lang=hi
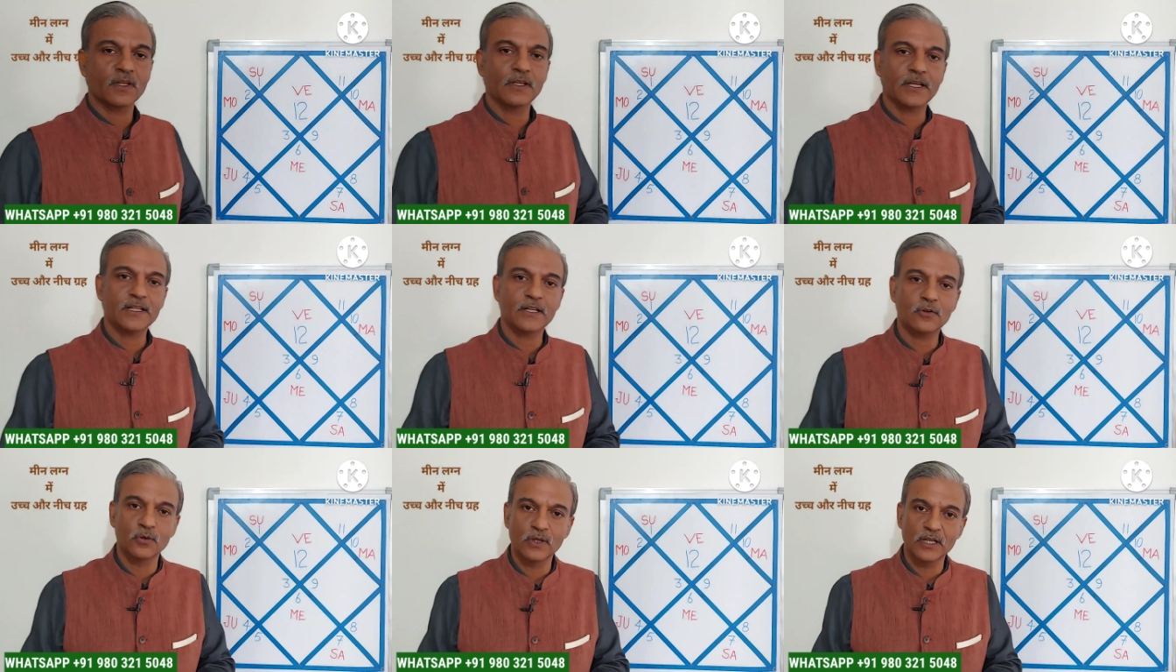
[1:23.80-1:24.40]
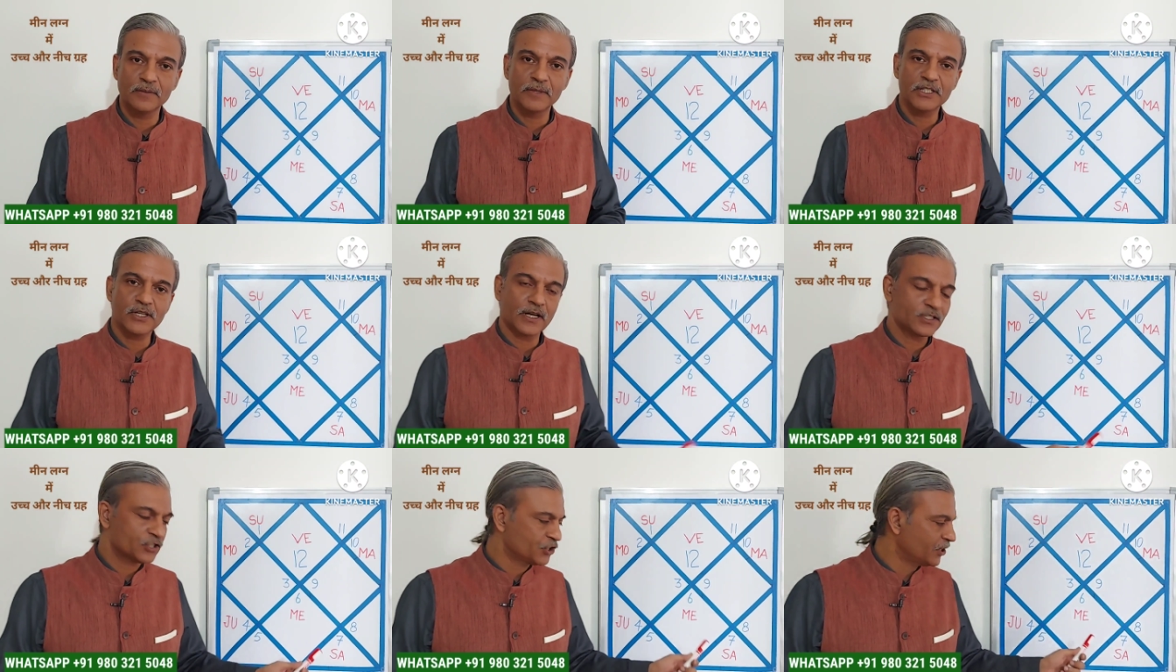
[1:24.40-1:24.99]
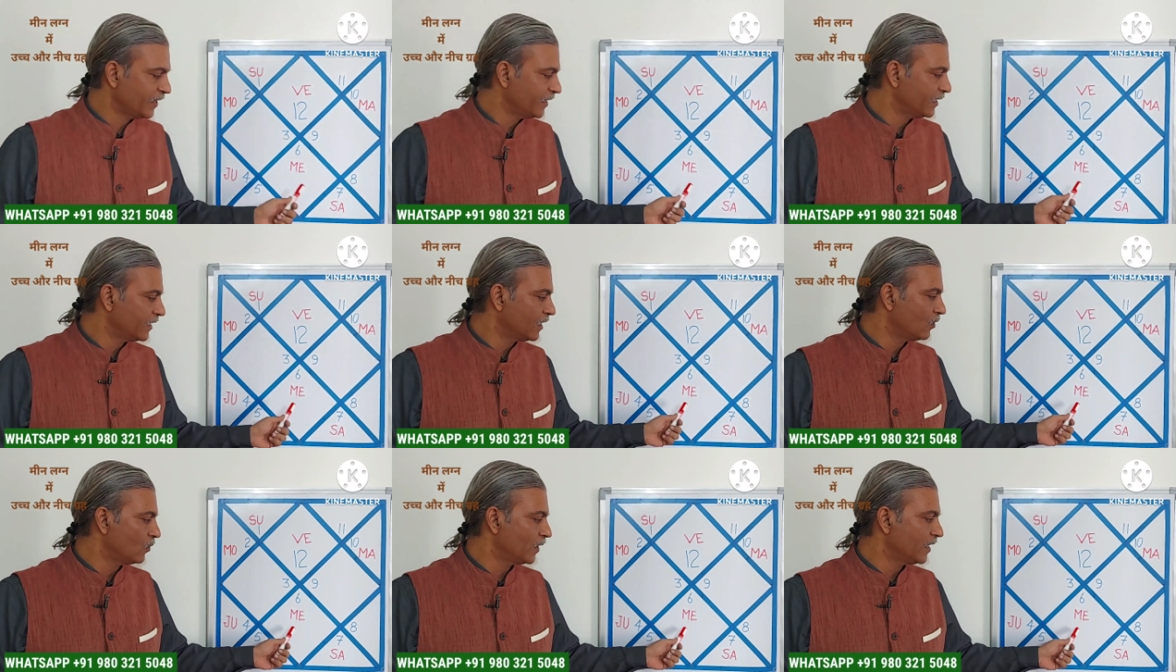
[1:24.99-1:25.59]
यदि कुंडली में जहाँ छः
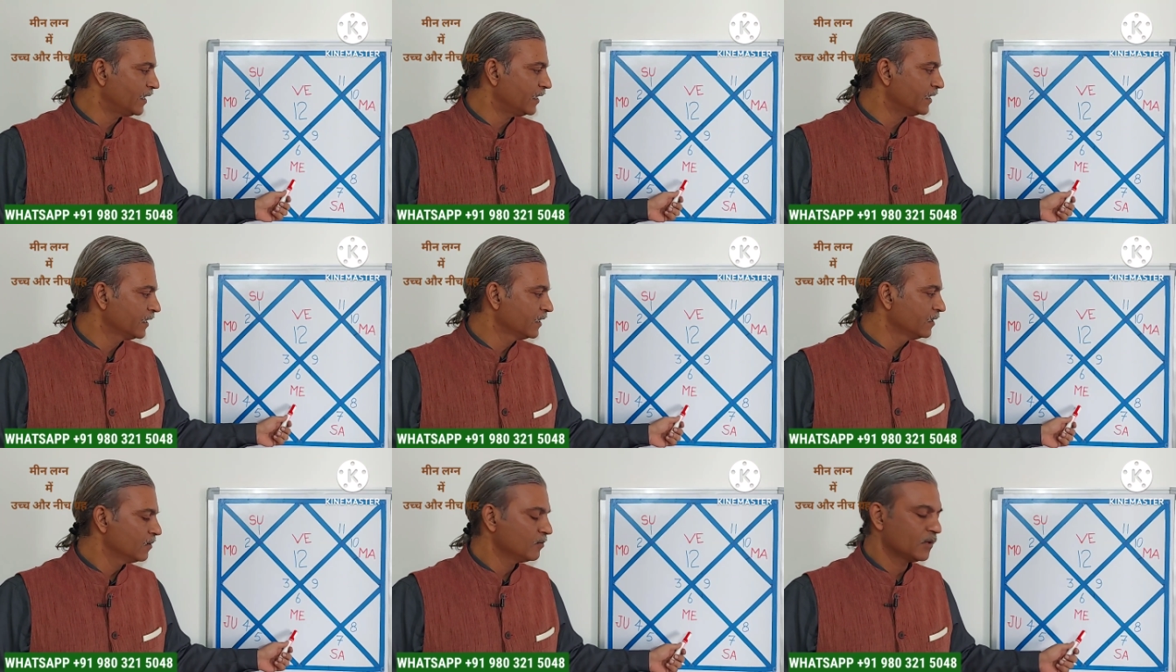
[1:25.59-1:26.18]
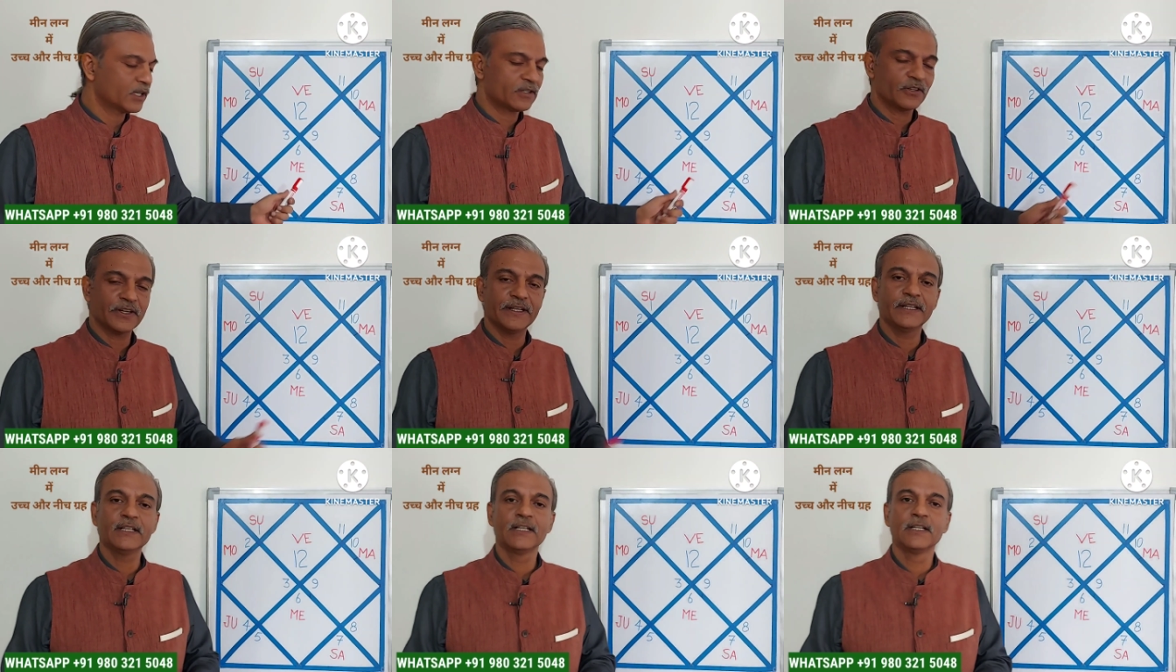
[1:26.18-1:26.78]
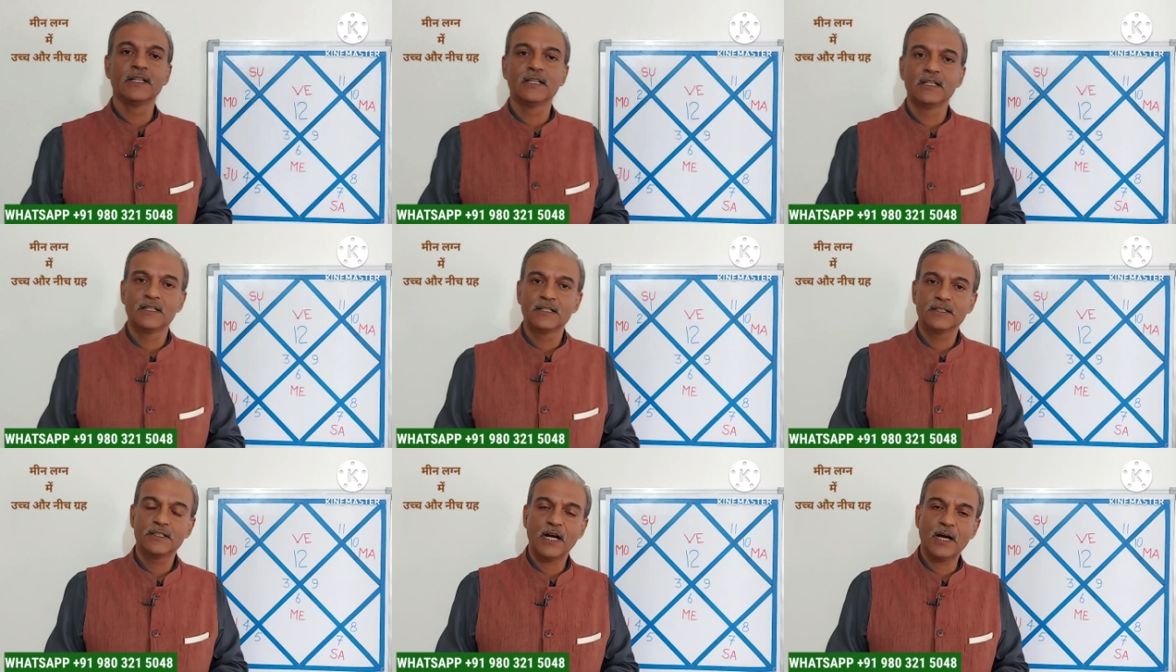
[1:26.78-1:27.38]
लिखा हुआ है मरकरी
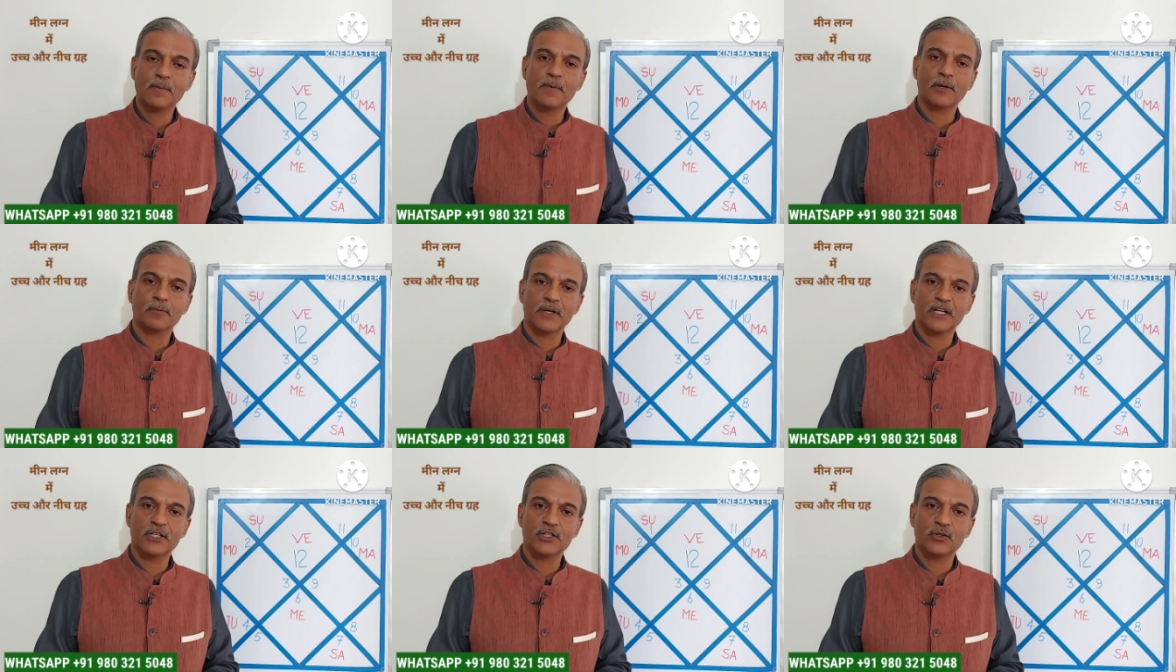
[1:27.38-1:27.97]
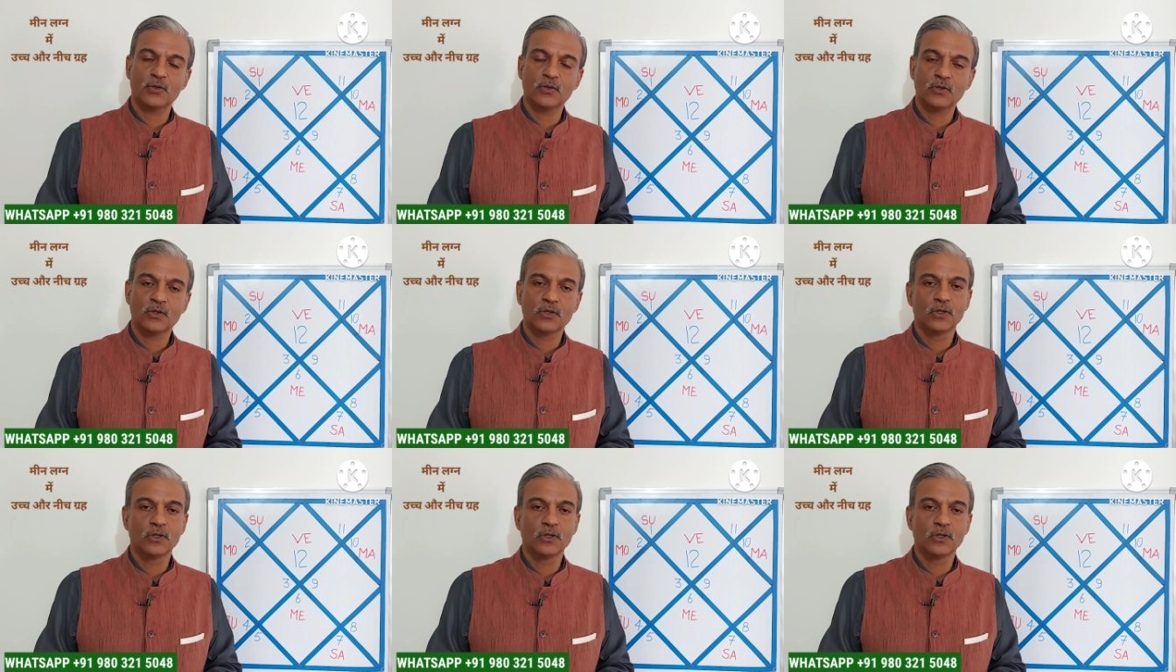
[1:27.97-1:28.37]
यहाँ पर प्लेस्ड हो